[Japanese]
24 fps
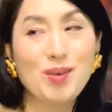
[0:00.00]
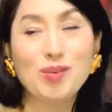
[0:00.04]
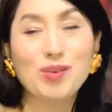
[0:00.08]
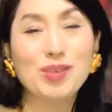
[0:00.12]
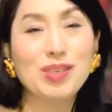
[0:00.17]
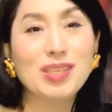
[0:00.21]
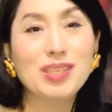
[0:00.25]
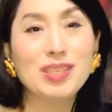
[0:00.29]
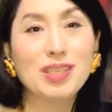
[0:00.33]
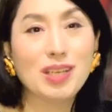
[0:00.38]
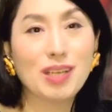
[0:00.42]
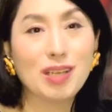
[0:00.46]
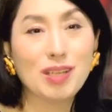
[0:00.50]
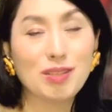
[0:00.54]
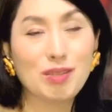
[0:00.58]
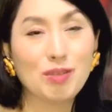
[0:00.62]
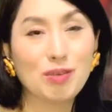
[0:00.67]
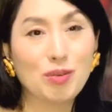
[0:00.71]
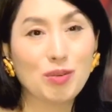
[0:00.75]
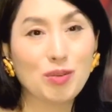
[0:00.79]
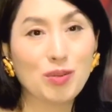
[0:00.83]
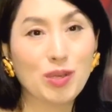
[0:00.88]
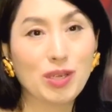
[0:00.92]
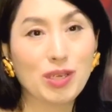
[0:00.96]
お兄ちゃんがやって
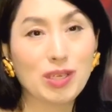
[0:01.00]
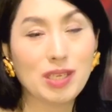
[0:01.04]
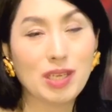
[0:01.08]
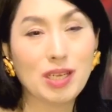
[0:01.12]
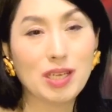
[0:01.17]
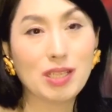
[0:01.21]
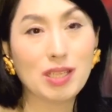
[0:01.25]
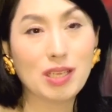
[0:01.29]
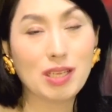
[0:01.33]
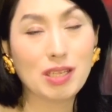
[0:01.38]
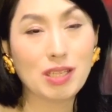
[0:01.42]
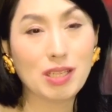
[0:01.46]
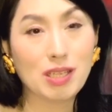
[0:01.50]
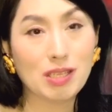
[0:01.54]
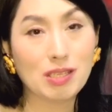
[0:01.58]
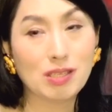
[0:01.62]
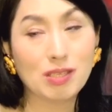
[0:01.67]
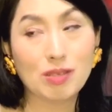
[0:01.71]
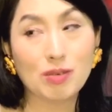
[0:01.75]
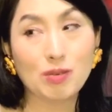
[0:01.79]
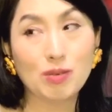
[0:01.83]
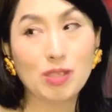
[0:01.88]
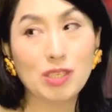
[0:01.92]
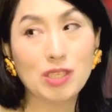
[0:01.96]
ることが理解できない
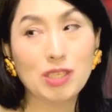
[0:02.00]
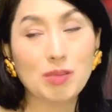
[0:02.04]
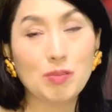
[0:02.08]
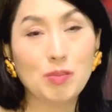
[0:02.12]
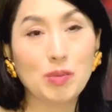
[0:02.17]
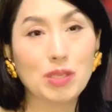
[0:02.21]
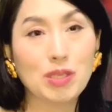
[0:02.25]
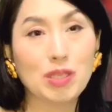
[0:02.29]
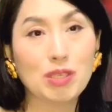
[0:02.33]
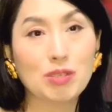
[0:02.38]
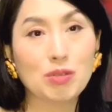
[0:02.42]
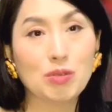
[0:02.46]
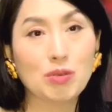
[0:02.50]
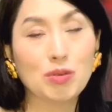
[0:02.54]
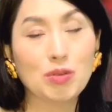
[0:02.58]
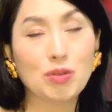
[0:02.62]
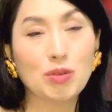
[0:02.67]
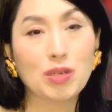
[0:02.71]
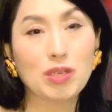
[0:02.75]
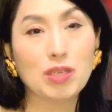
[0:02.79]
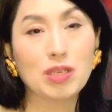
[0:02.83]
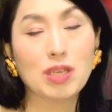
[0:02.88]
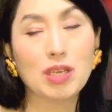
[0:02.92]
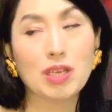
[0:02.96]
しお兄ちゃんも私のこ
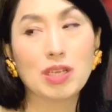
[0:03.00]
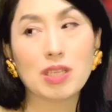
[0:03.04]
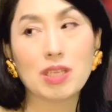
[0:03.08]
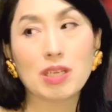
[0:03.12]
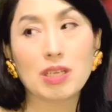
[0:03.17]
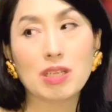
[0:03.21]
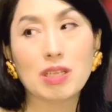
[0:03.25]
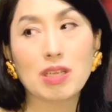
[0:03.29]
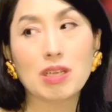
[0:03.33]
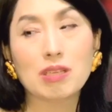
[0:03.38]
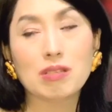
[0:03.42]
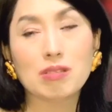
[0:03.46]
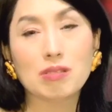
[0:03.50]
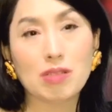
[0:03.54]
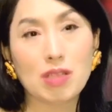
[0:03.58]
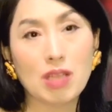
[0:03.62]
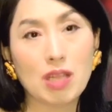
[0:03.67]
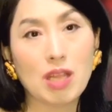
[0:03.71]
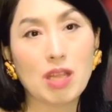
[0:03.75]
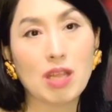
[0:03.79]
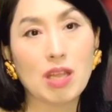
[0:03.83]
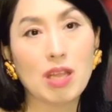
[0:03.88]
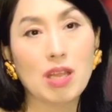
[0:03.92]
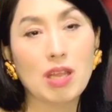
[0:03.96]
とが理解できないの
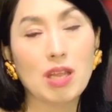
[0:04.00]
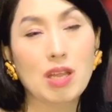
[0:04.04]
で